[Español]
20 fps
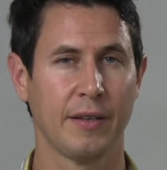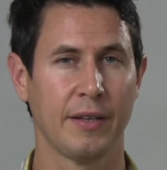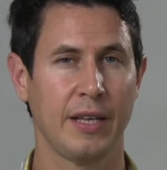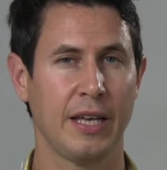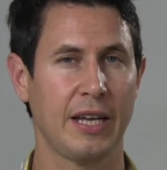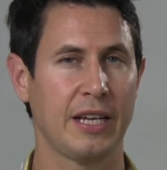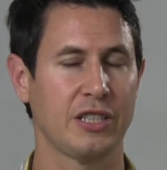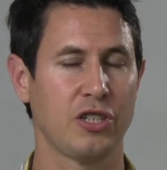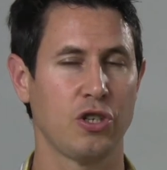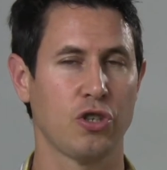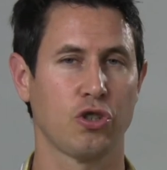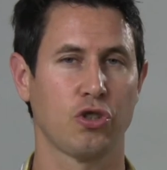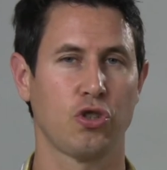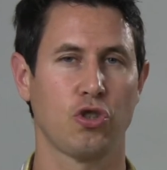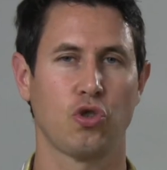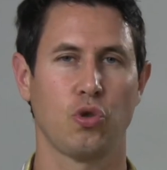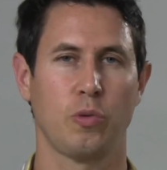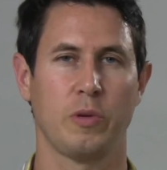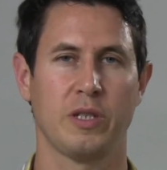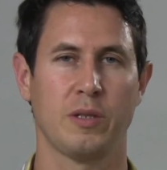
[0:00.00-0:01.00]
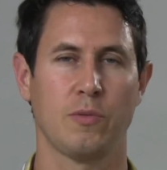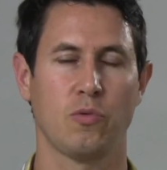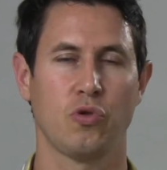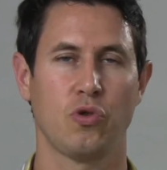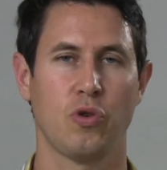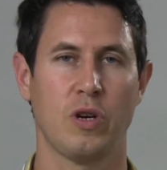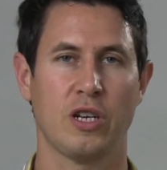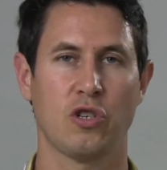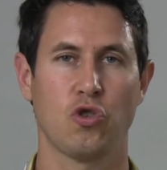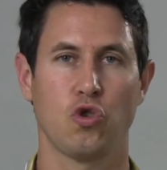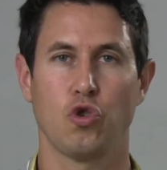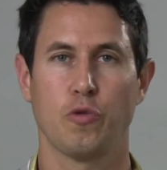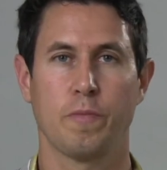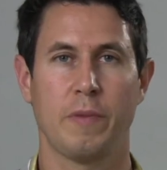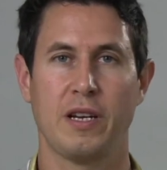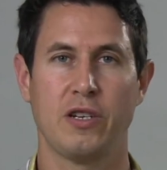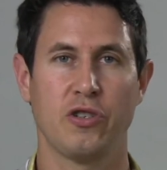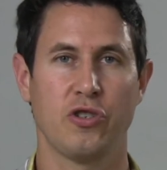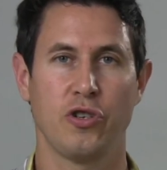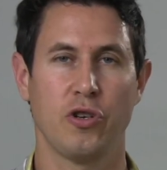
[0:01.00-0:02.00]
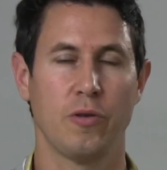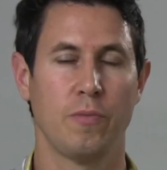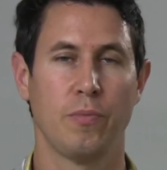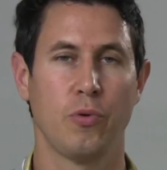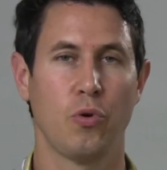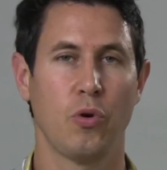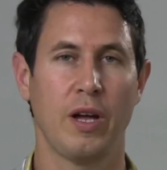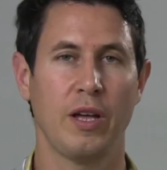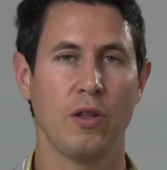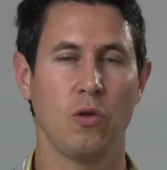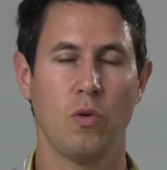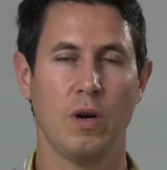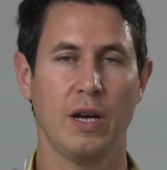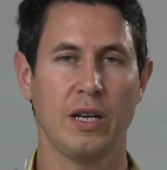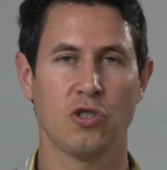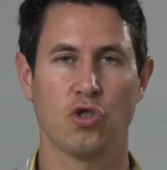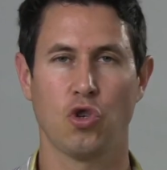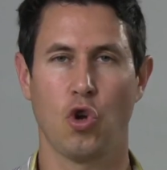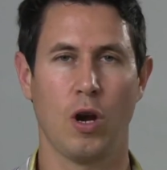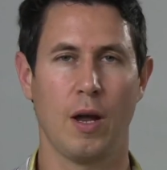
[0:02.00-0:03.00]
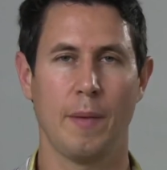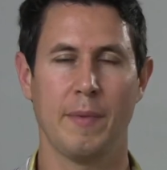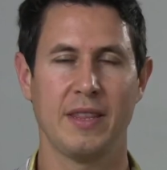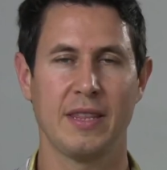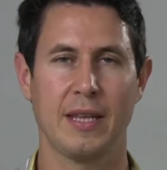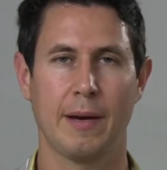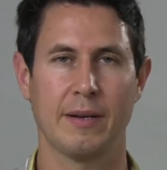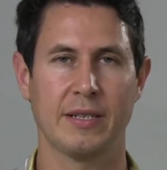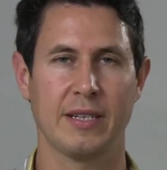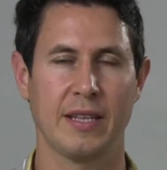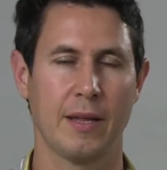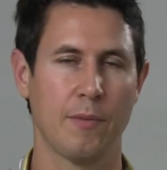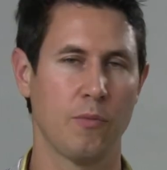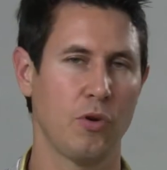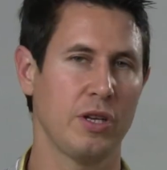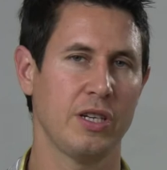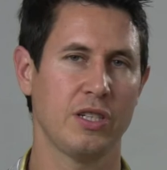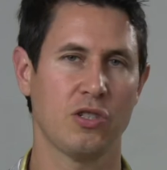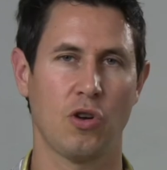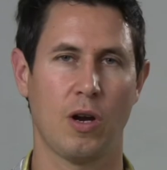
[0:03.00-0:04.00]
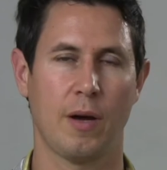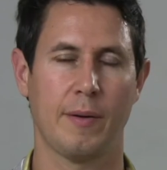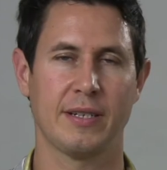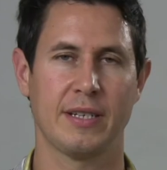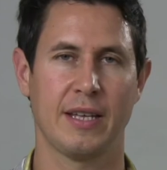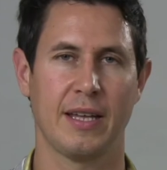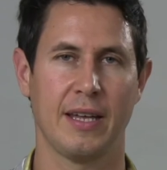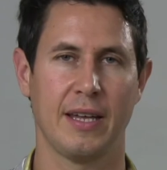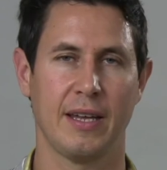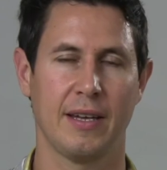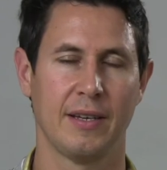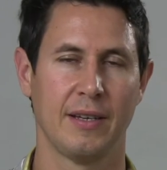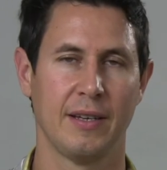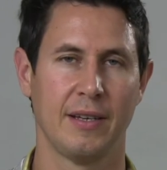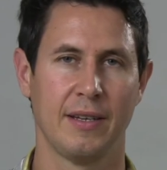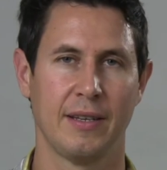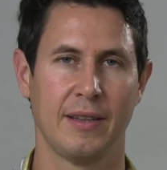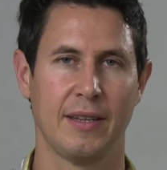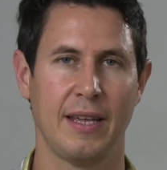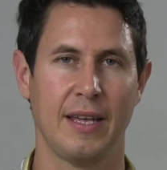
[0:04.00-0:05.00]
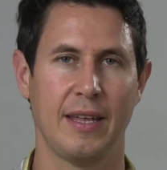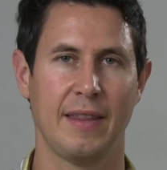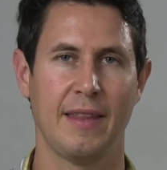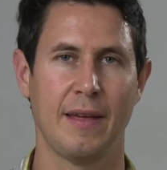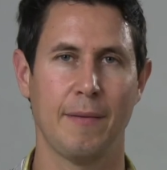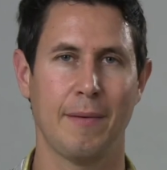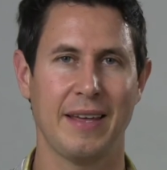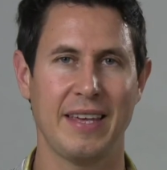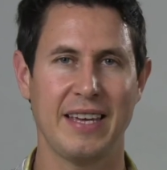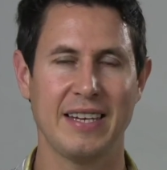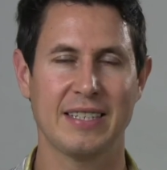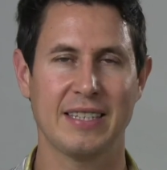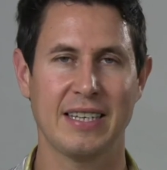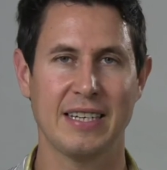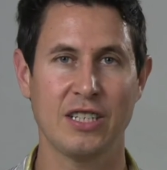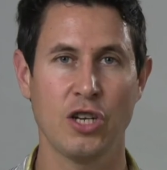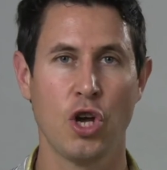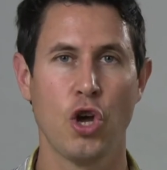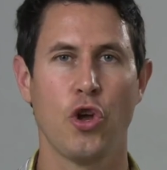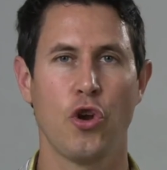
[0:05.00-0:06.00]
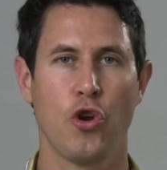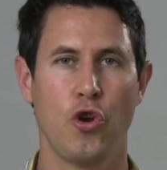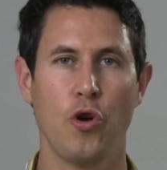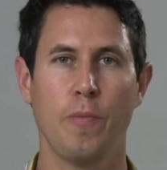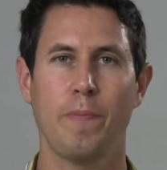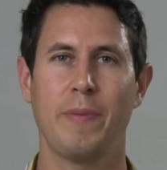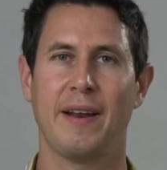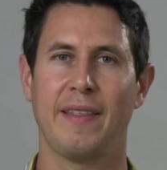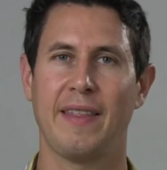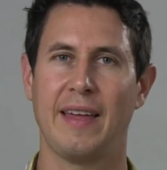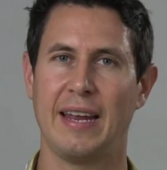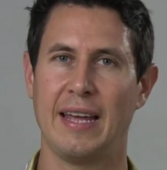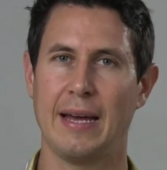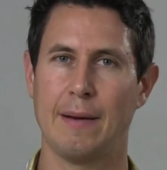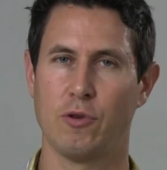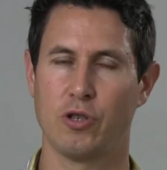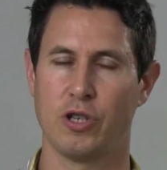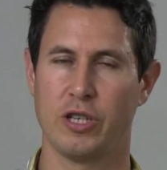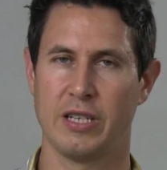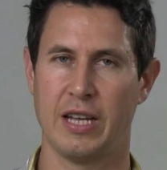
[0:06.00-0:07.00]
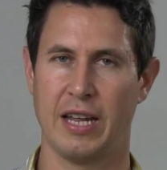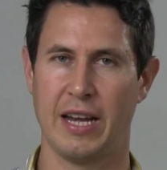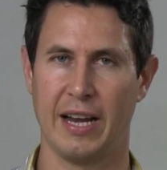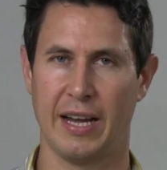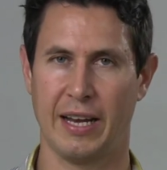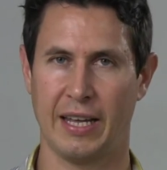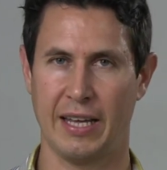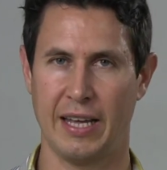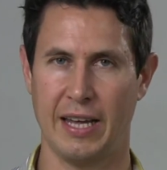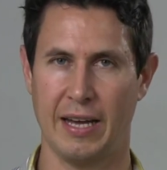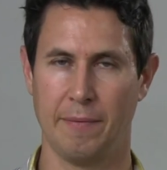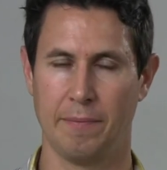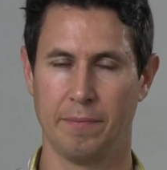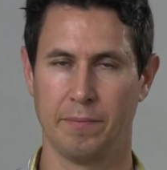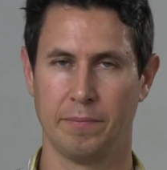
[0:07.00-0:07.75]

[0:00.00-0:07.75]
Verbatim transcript: Y que si nosotros tuviésemos una suspensión pura y dura, solamente a base de muelles o a base de, ballestas, no perderíamos esa energía.